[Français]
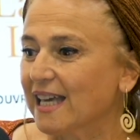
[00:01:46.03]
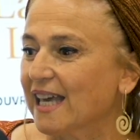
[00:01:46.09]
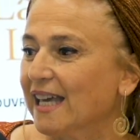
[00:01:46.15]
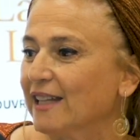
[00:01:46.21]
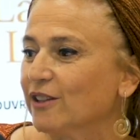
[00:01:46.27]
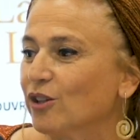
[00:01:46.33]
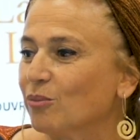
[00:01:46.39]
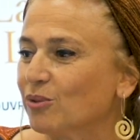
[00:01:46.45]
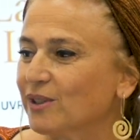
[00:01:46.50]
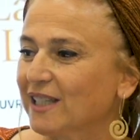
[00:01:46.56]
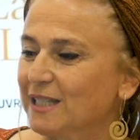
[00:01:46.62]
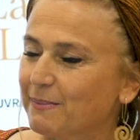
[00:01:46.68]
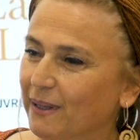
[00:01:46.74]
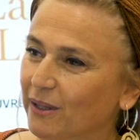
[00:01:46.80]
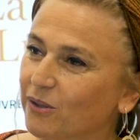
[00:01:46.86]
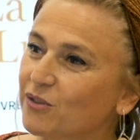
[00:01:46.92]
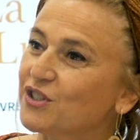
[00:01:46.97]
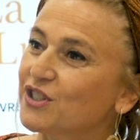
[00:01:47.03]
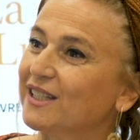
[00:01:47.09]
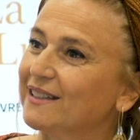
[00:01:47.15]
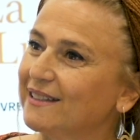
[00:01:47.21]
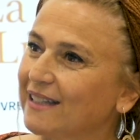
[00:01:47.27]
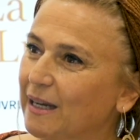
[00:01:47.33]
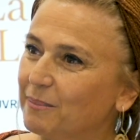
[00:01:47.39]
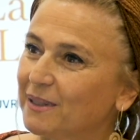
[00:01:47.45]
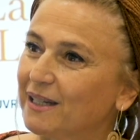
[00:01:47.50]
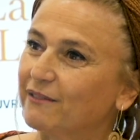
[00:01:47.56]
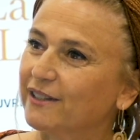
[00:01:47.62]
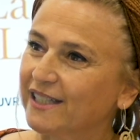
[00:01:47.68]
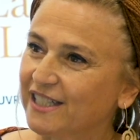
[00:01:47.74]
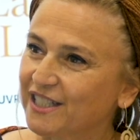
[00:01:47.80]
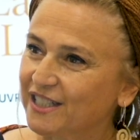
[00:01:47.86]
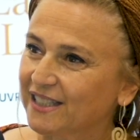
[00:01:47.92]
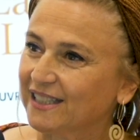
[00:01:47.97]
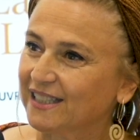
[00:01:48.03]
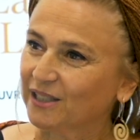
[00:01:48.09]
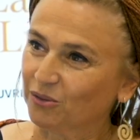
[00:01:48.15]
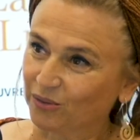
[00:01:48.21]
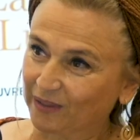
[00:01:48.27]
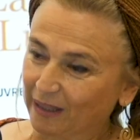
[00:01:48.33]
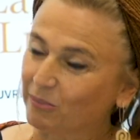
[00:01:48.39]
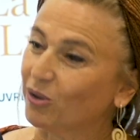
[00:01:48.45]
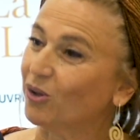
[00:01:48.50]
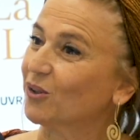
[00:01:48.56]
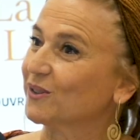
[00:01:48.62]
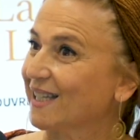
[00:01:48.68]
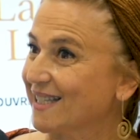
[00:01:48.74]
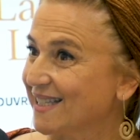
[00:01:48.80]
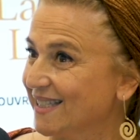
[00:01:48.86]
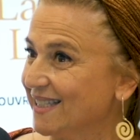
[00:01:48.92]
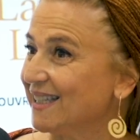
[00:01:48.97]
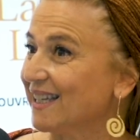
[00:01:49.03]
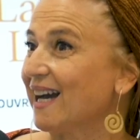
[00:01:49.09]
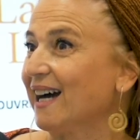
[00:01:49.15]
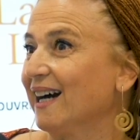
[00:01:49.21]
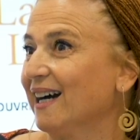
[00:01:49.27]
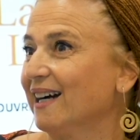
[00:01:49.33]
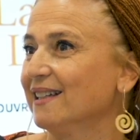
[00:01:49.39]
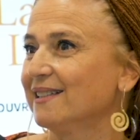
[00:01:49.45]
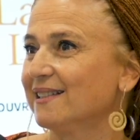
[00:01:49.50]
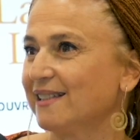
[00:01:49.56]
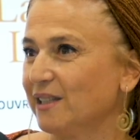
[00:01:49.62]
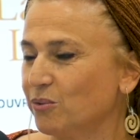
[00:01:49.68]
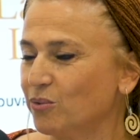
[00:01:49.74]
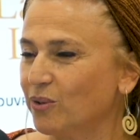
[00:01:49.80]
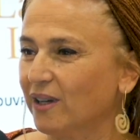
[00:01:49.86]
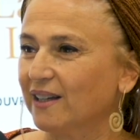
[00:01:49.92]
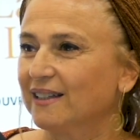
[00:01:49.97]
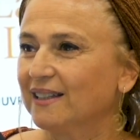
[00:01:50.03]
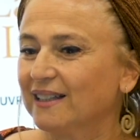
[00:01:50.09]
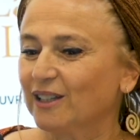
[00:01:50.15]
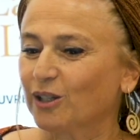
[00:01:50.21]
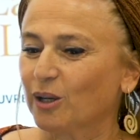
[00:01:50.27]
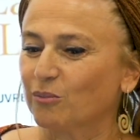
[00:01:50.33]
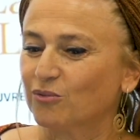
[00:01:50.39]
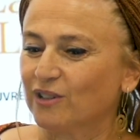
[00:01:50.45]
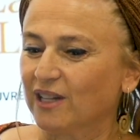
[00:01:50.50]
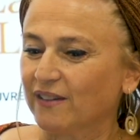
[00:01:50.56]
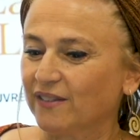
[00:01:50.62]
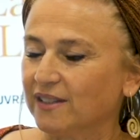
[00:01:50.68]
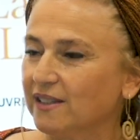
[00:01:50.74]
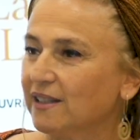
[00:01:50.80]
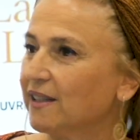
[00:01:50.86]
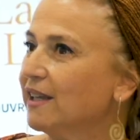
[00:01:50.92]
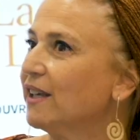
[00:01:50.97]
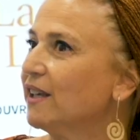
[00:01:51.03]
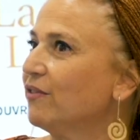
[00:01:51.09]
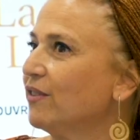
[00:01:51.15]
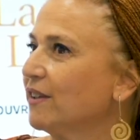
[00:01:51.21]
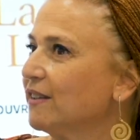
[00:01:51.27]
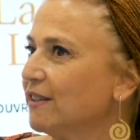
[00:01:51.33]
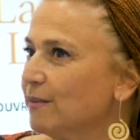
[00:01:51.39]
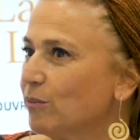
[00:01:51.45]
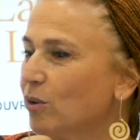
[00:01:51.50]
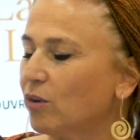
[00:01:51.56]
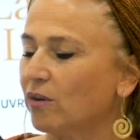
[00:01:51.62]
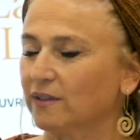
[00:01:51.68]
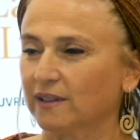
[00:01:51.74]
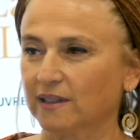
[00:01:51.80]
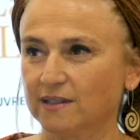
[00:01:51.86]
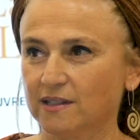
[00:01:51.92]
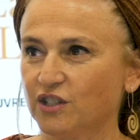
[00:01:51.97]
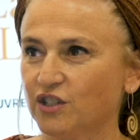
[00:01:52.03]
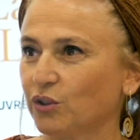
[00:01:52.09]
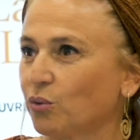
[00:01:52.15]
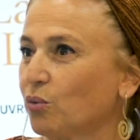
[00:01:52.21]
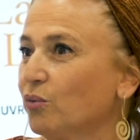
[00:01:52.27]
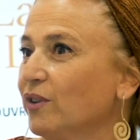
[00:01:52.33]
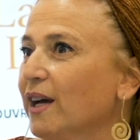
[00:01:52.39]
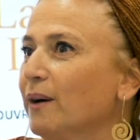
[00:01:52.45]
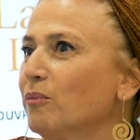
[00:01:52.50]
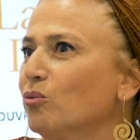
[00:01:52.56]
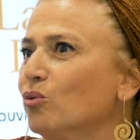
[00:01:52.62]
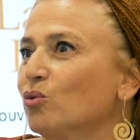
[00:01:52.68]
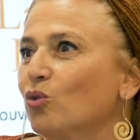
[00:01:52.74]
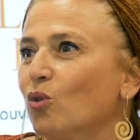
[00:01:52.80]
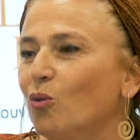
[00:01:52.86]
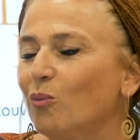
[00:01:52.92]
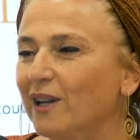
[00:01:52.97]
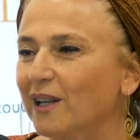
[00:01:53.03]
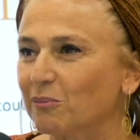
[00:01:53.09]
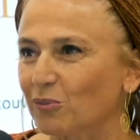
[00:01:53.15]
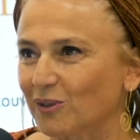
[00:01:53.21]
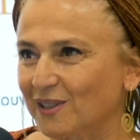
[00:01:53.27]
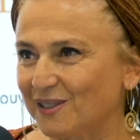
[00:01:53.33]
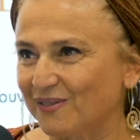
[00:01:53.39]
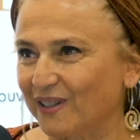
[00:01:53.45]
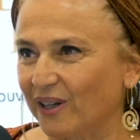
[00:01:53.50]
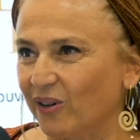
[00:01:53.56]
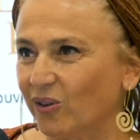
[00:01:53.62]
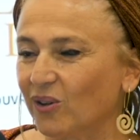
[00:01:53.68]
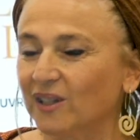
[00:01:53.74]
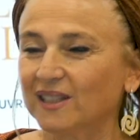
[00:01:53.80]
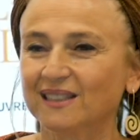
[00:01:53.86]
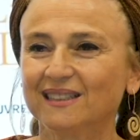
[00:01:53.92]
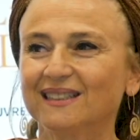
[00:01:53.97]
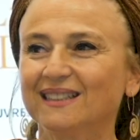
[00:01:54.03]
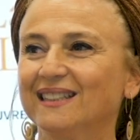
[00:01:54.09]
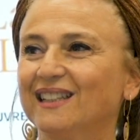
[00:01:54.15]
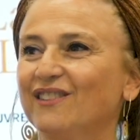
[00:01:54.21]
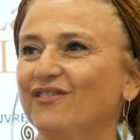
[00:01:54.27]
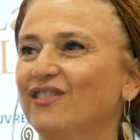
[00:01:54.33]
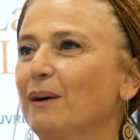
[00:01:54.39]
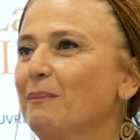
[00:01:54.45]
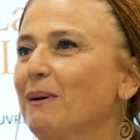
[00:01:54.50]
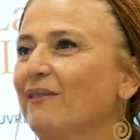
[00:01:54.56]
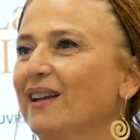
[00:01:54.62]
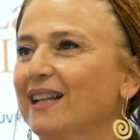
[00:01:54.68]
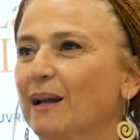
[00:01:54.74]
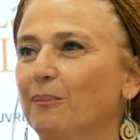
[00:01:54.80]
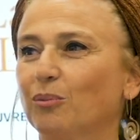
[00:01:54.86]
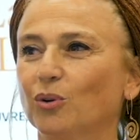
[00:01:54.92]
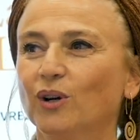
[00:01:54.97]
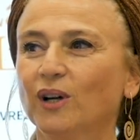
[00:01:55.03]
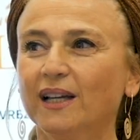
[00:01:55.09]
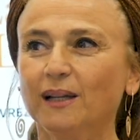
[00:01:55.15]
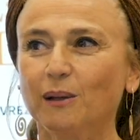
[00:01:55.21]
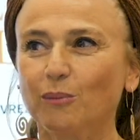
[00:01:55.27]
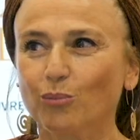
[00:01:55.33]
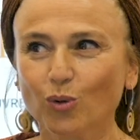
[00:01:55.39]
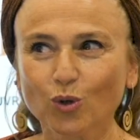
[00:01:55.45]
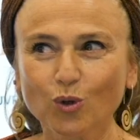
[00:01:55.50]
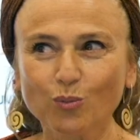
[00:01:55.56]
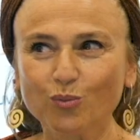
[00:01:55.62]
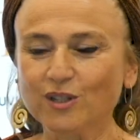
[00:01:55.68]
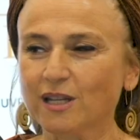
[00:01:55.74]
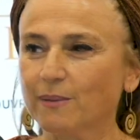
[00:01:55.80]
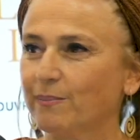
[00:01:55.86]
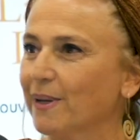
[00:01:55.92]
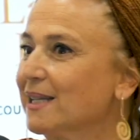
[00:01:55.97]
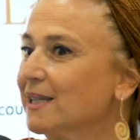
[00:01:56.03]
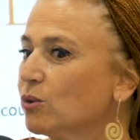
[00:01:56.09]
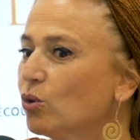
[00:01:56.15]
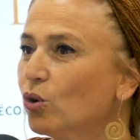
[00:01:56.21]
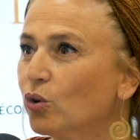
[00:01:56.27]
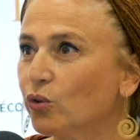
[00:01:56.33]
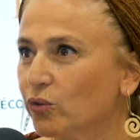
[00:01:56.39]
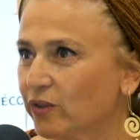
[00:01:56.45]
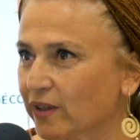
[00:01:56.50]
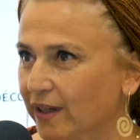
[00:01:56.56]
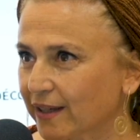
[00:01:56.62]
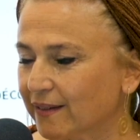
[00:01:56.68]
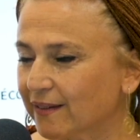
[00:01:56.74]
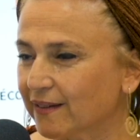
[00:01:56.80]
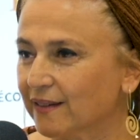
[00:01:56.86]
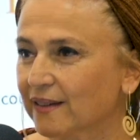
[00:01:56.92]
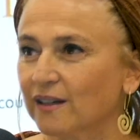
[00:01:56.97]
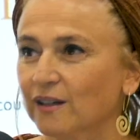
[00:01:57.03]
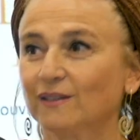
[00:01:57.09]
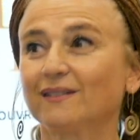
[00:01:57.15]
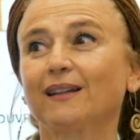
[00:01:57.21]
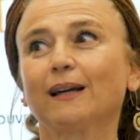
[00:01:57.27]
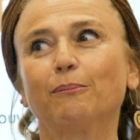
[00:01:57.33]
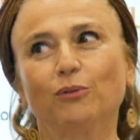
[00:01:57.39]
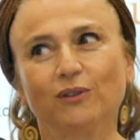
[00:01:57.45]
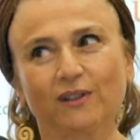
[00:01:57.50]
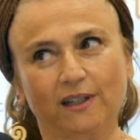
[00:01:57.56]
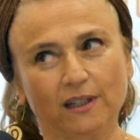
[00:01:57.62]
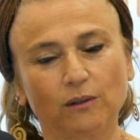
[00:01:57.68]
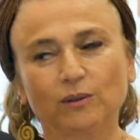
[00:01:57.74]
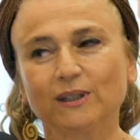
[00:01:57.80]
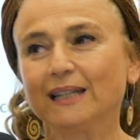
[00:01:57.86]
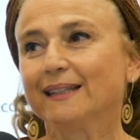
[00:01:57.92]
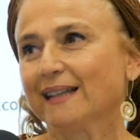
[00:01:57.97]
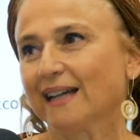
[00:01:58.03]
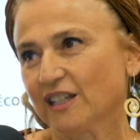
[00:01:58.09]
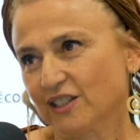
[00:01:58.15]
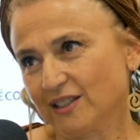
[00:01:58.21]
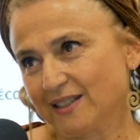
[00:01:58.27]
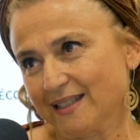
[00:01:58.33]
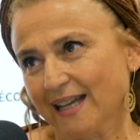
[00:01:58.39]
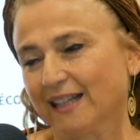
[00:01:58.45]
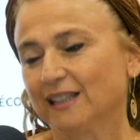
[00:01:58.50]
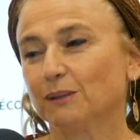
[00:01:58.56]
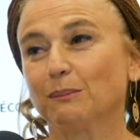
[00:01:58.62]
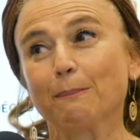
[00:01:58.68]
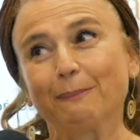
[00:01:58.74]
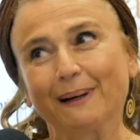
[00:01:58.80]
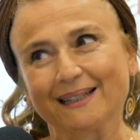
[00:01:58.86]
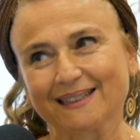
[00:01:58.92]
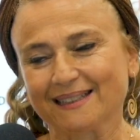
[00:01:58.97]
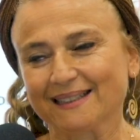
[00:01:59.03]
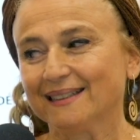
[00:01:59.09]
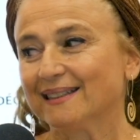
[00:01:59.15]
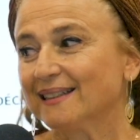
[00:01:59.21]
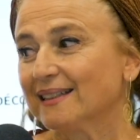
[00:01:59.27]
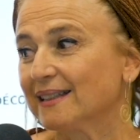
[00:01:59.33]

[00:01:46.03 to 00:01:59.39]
Dans mon expérience, j'ai été appelée à voyager, et notamment en Asie, à Séoul, comme vous l'avez dit. Et effectivement, en Asie, j'ai trouvé un monde complètement différent, des femmes avec la peau beaucoup plus épaisse, aucune ride, très peu de rides, des taches certes, mais pas de rides